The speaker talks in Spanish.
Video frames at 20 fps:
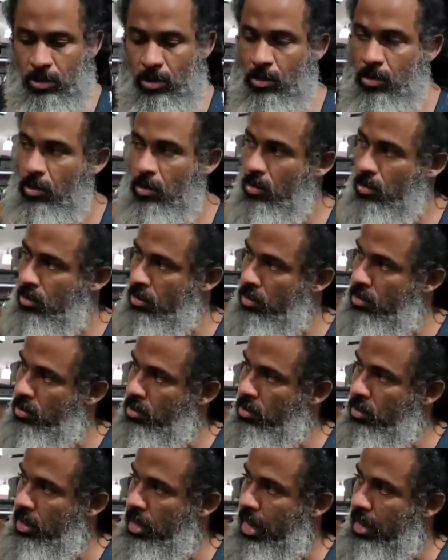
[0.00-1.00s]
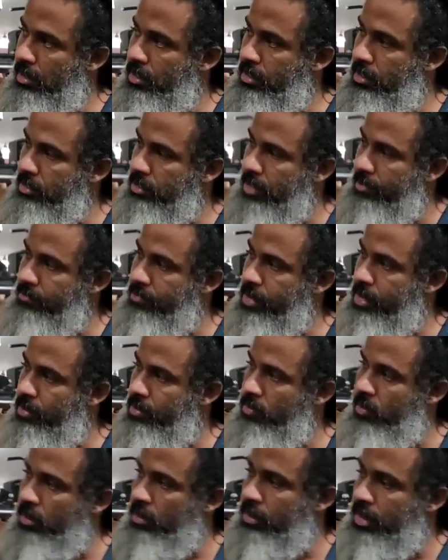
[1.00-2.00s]
o aquí
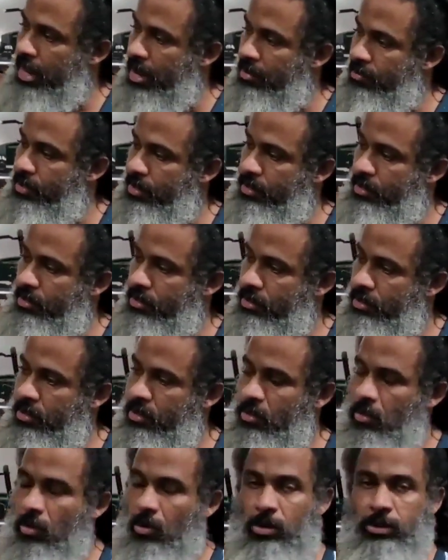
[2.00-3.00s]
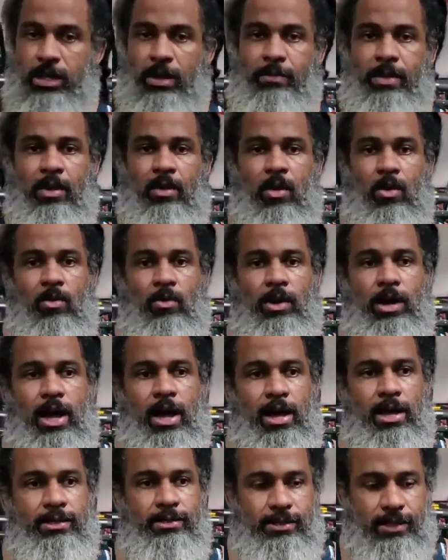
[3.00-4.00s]
también con el cable o también con
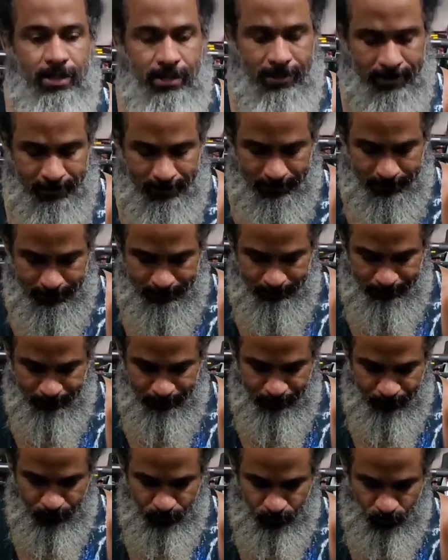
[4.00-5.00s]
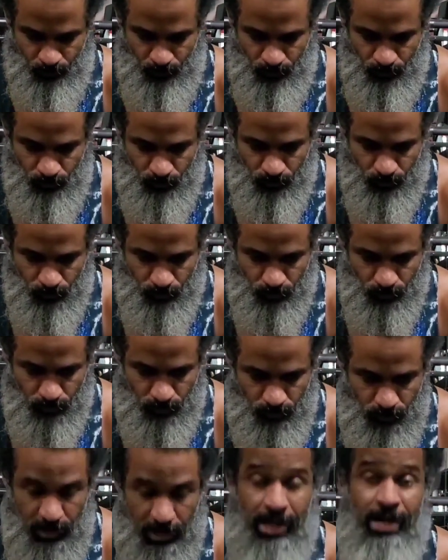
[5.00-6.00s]
unas em,
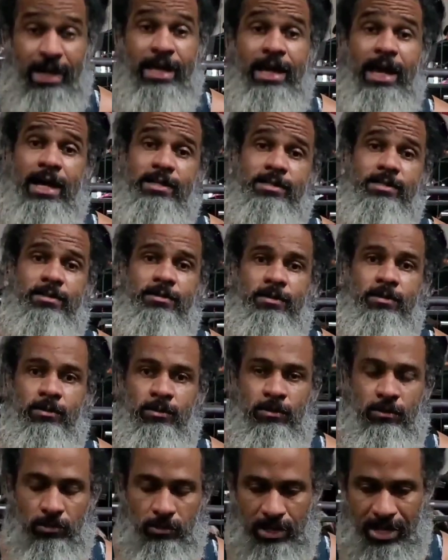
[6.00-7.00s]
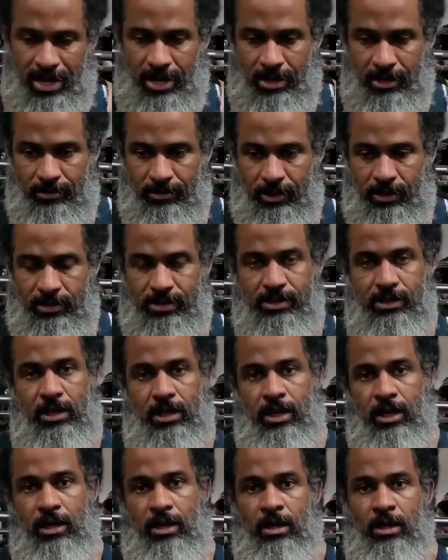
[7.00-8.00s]
ligas, unas pues,
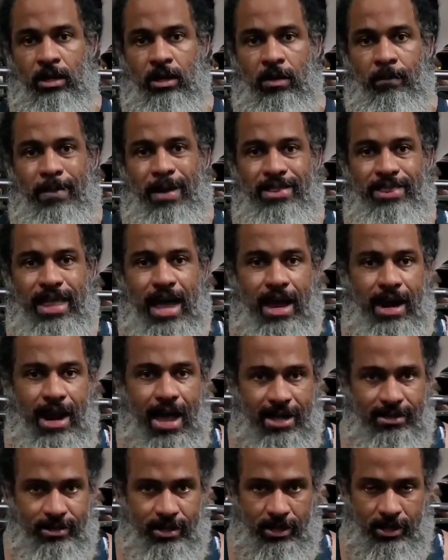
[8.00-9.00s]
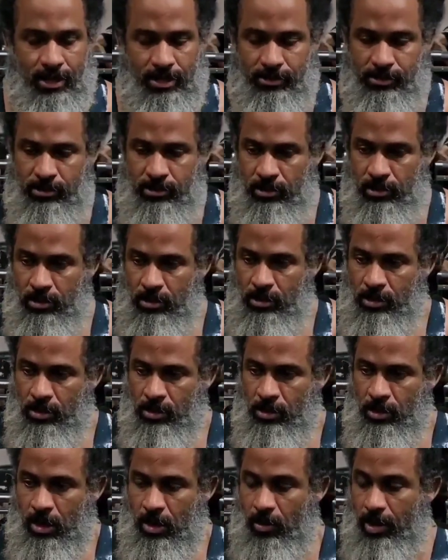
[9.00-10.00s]
eh, bandas elásticas.
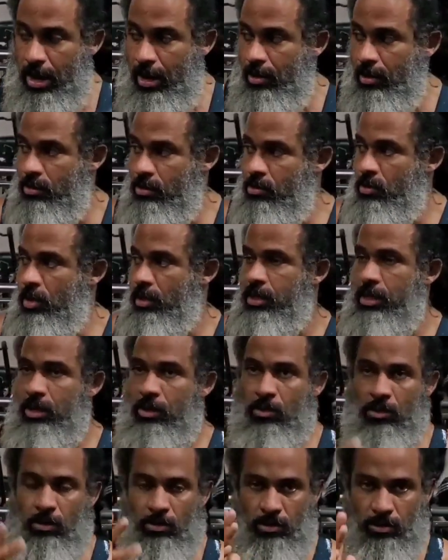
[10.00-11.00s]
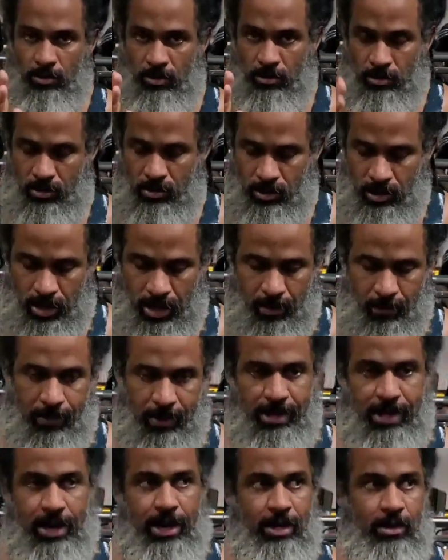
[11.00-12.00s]
Ahora, yo les quiero
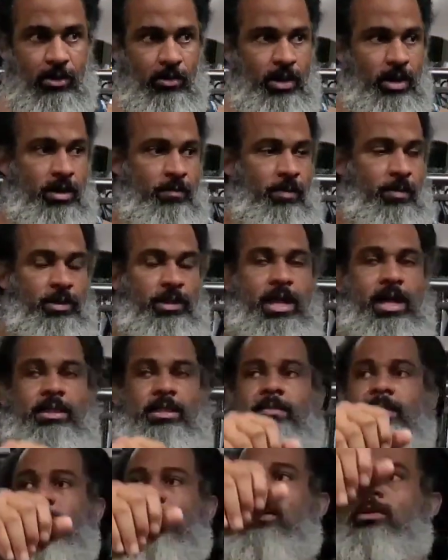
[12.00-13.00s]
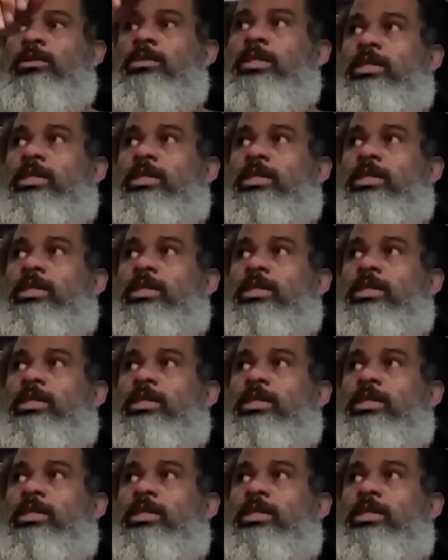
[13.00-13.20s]
explicar algo bien importante para que lo